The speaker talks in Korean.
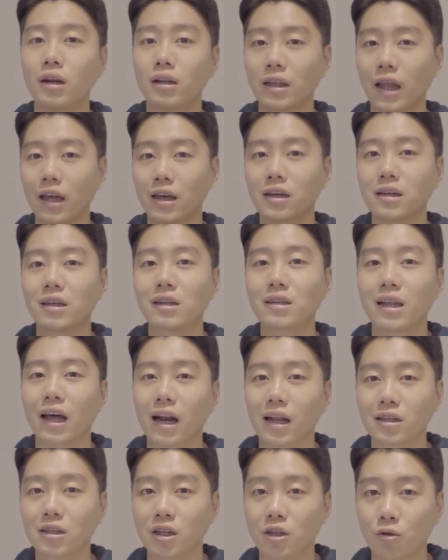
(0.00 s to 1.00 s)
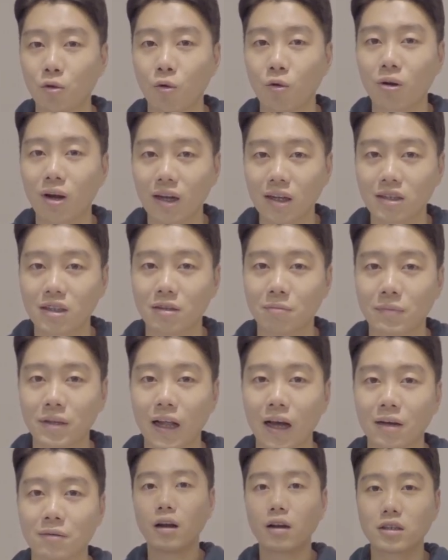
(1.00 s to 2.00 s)
댓글을 달아드리도록
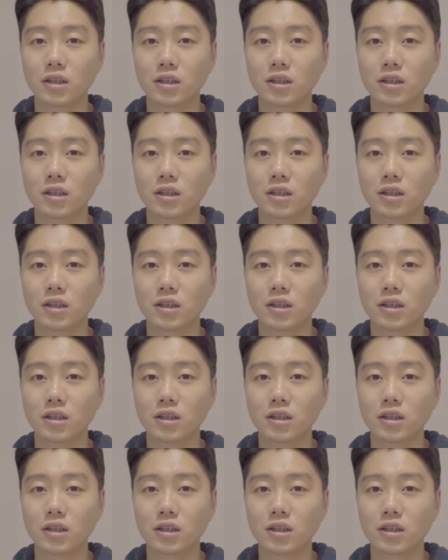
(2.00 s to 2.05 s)
하겠습니다.